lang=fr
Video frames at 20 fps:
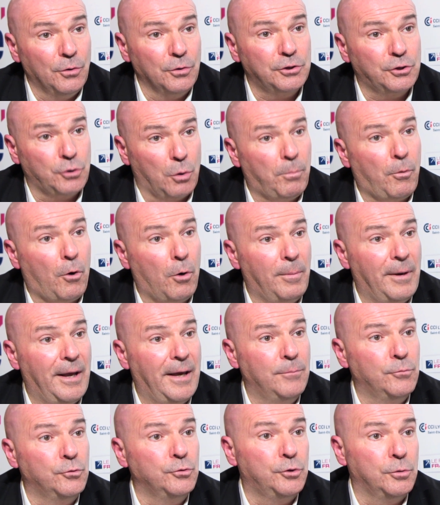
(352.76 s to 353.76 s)
euh, son
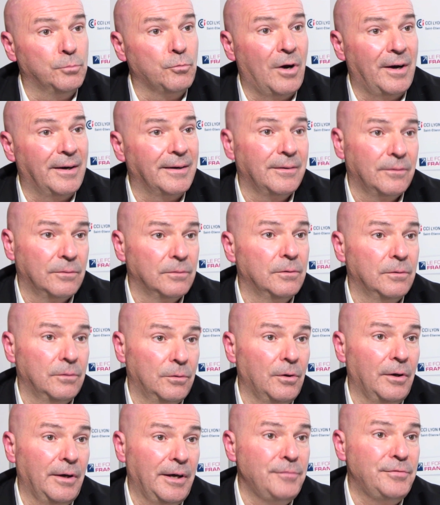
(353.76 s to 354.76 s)
problème ou du moins
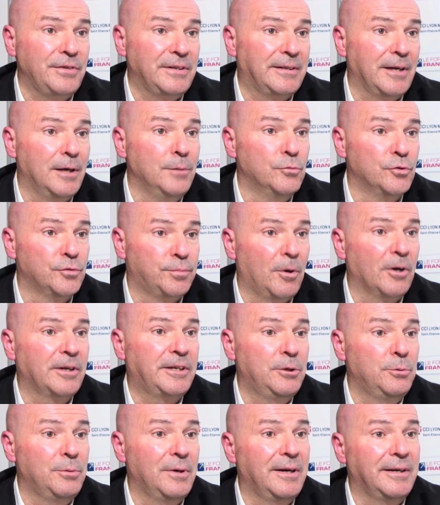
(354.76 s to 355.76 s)
euh, éviter le mouvement
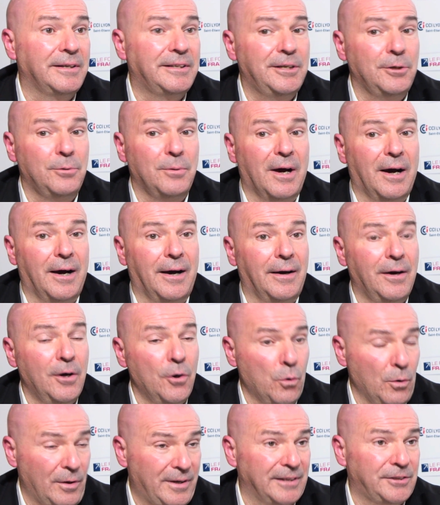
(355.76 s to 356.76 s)
qui lui, qui lui a
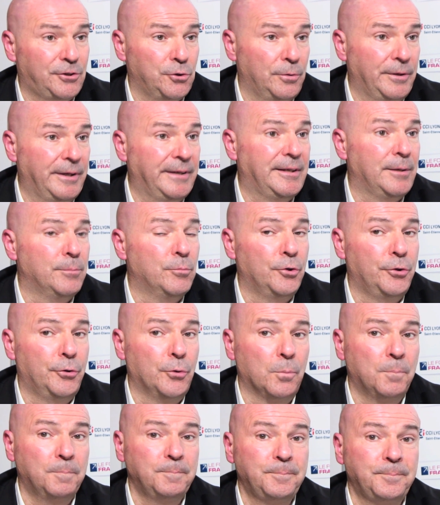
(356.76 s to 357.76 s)
occasionné des maux de dos.